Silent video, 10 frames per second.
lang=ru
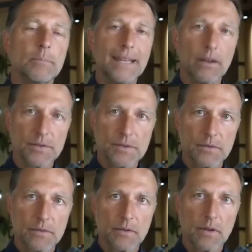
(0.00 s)
пусть
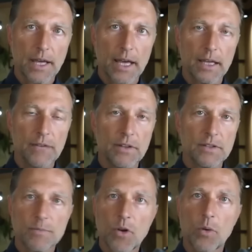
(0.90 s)
даже белковую
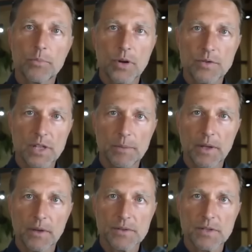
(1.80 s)
пищу, в
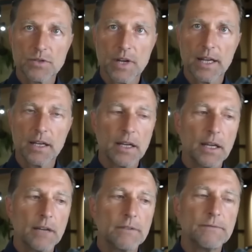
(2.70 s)
попытке
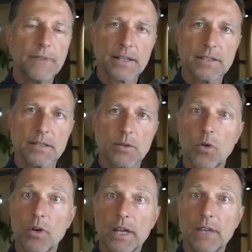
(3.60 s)
исправить
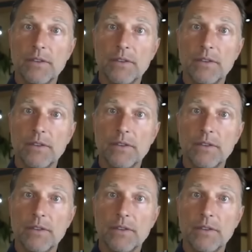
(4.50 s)
ситуацию.